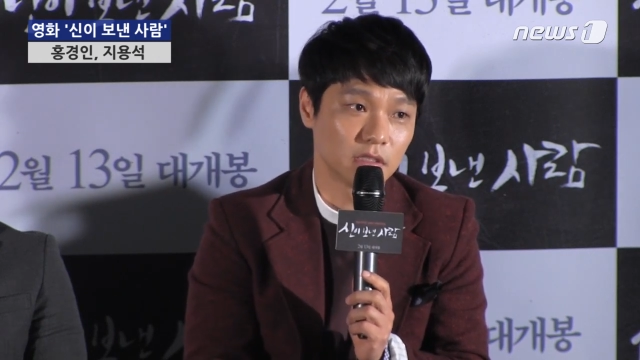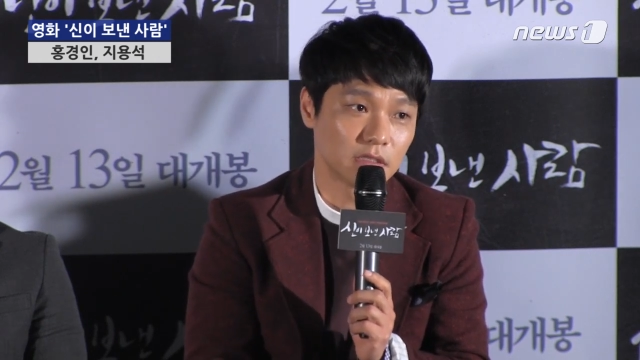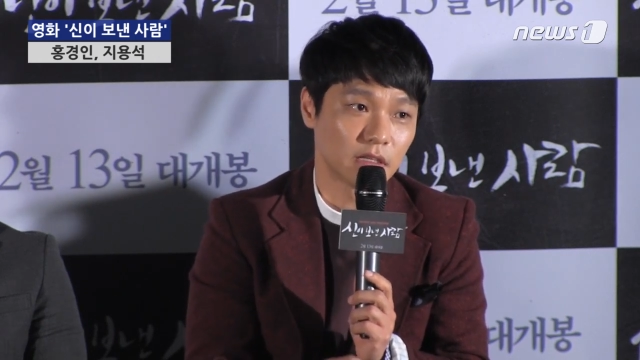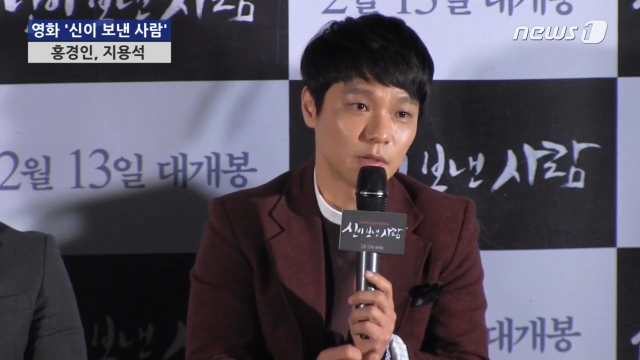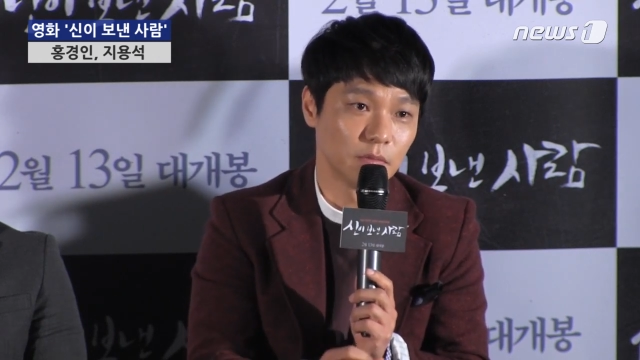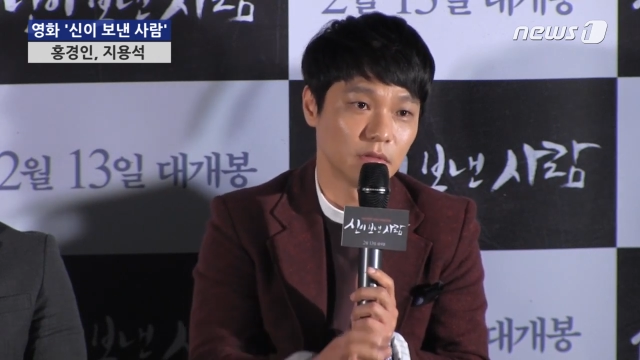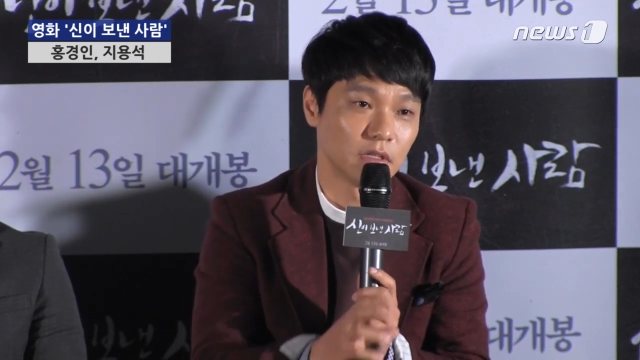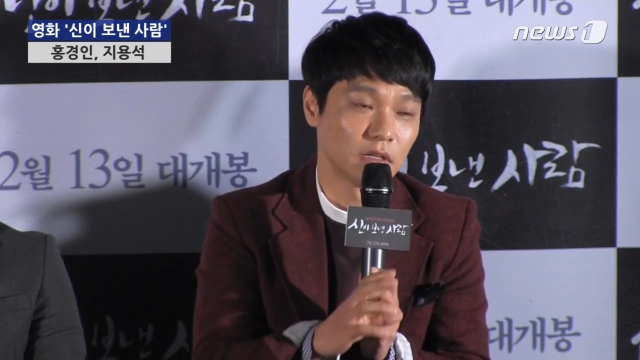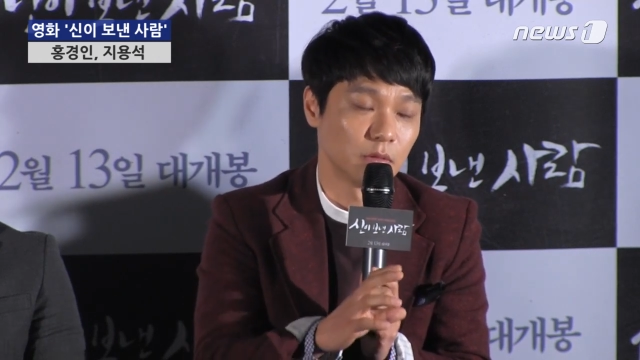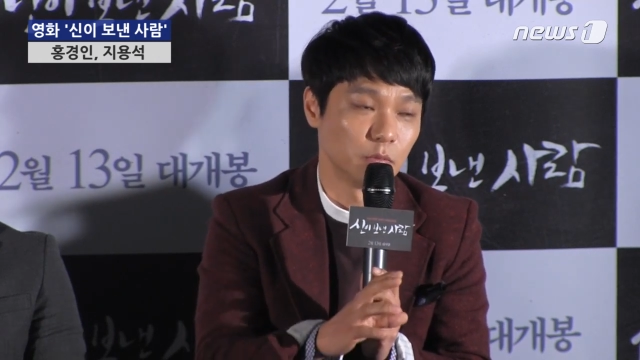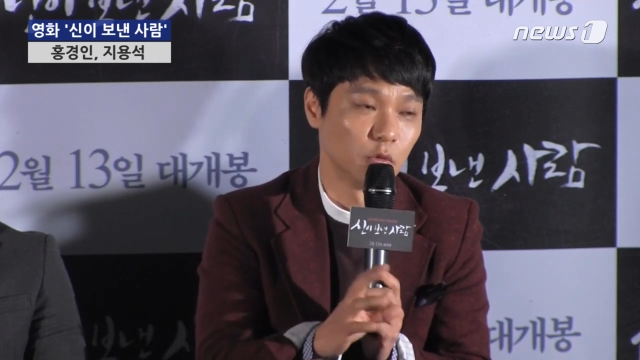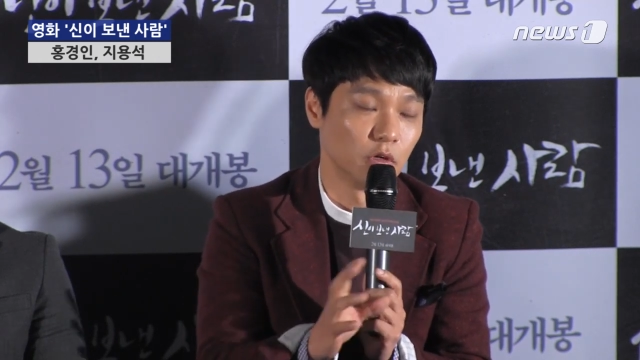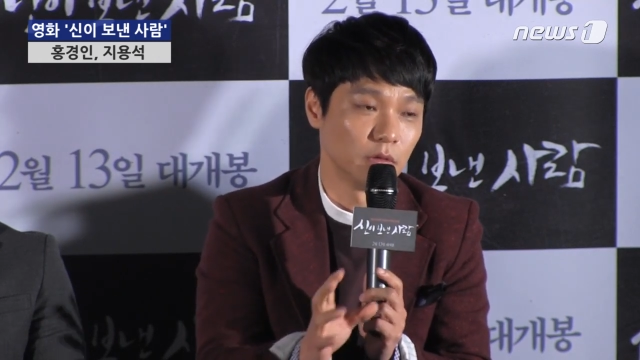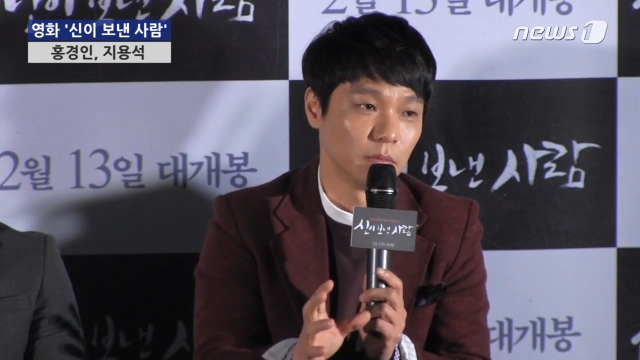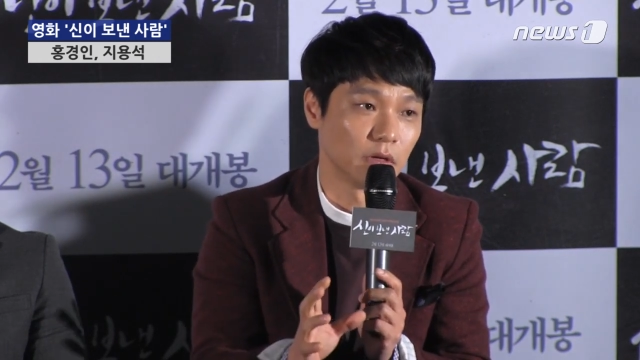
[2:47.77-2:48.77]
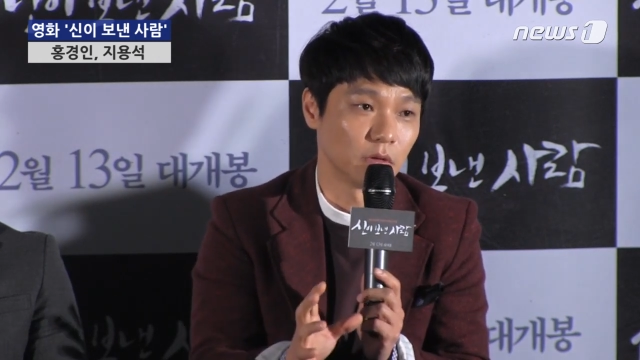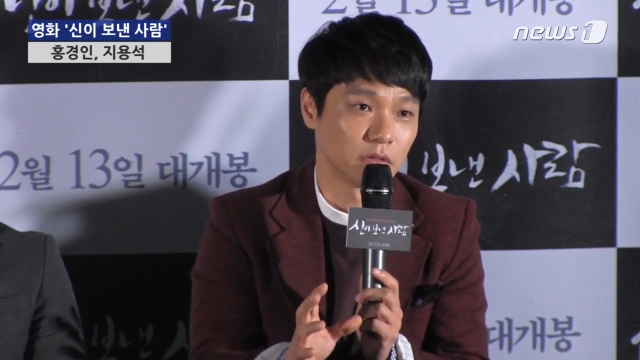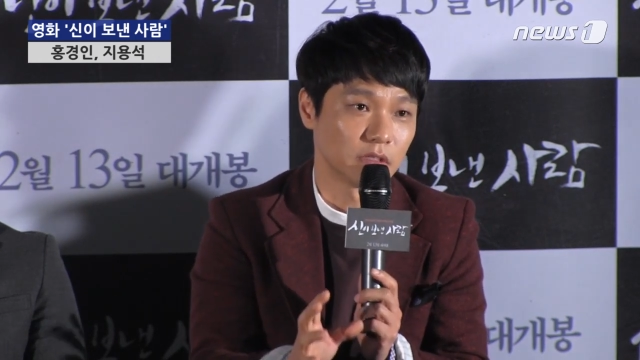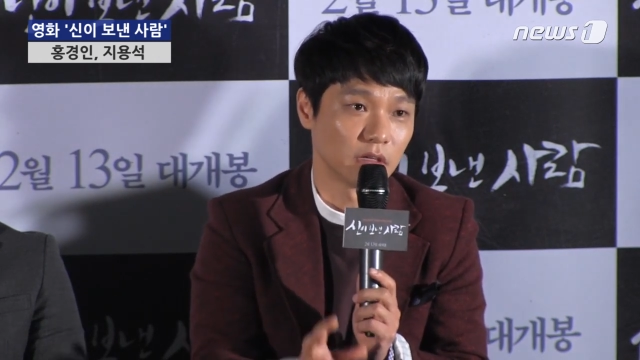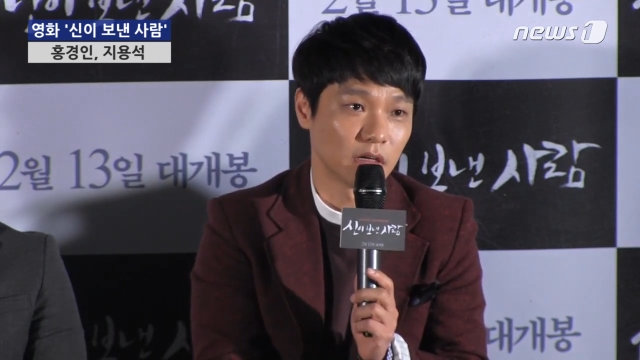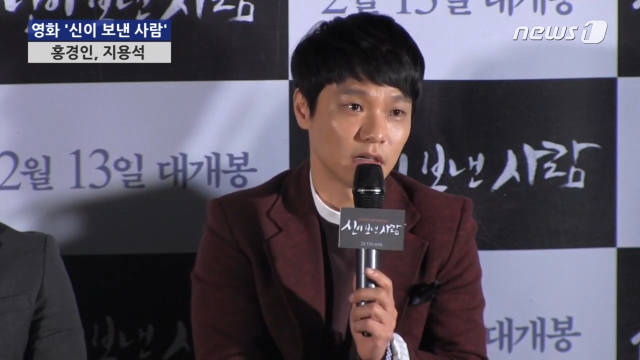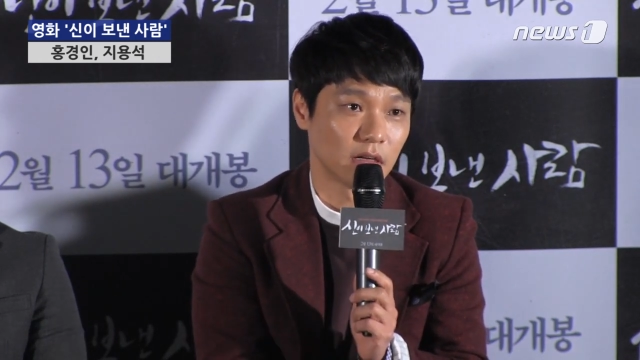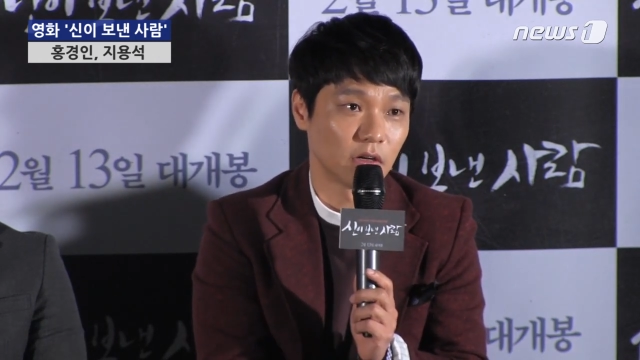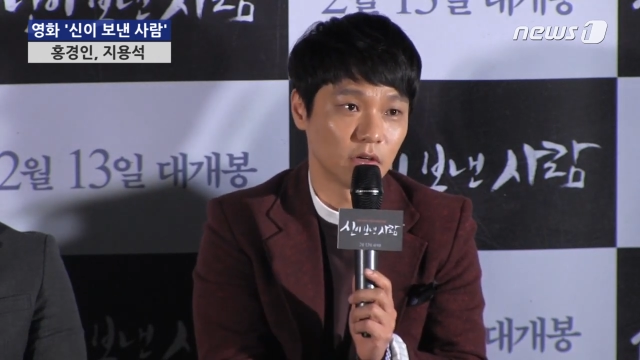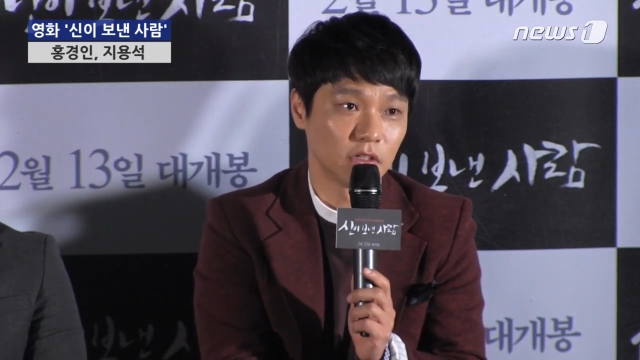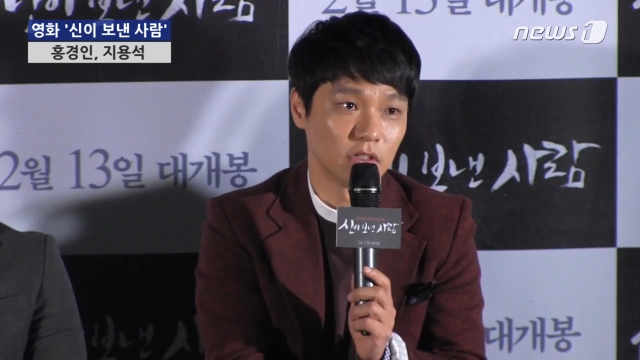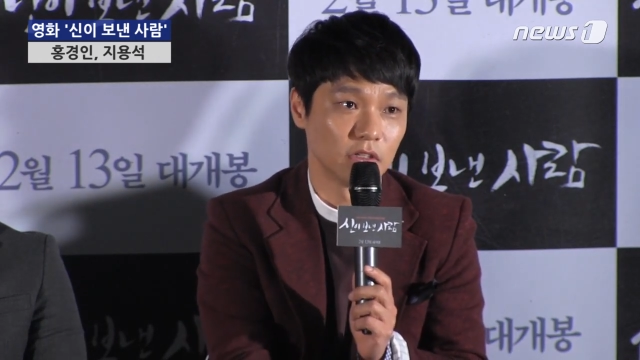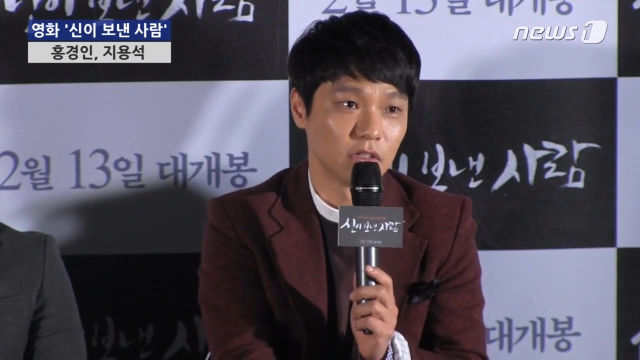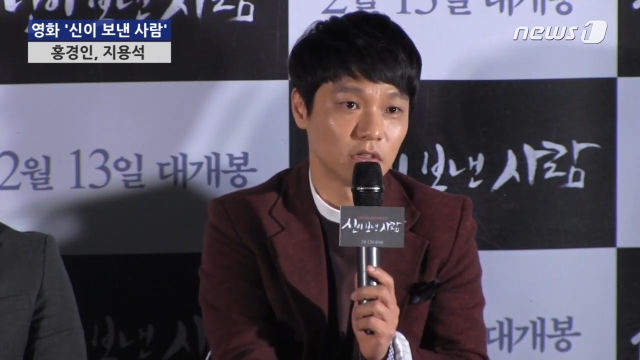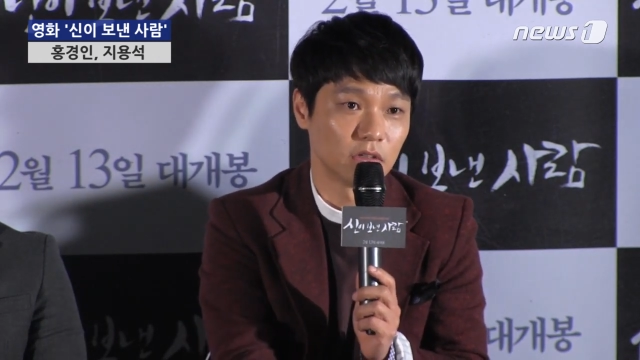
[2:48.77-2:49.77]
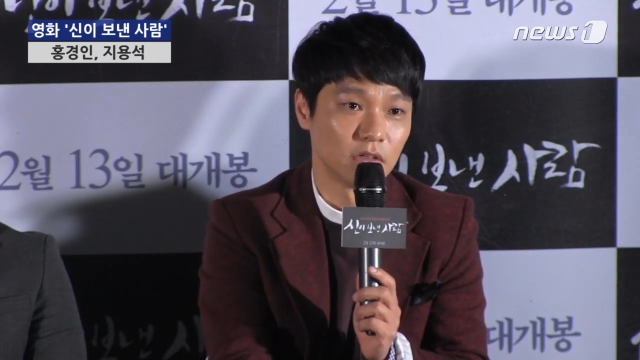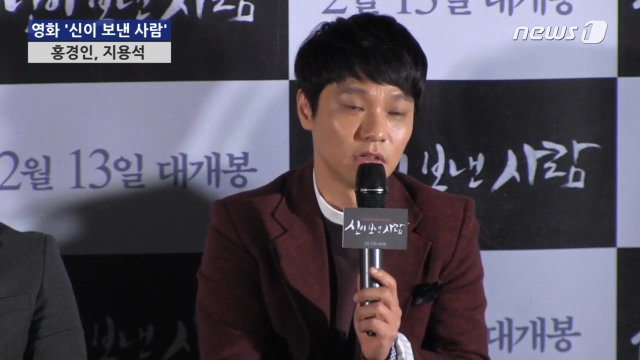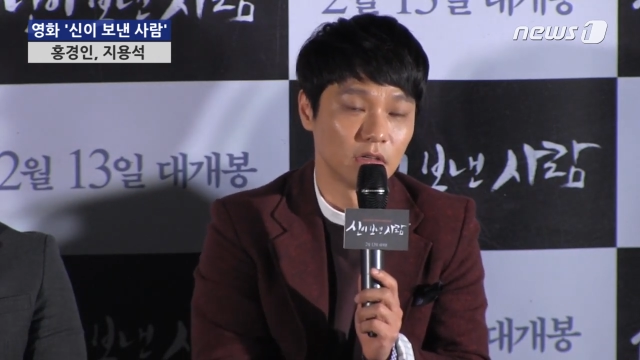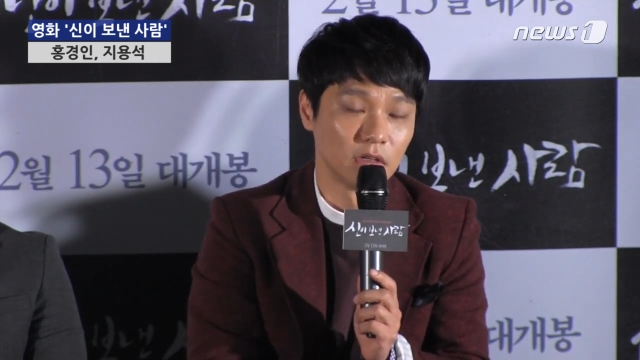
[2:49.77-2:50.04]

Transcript: 사람들의 모임이라고 생각을 하거든요.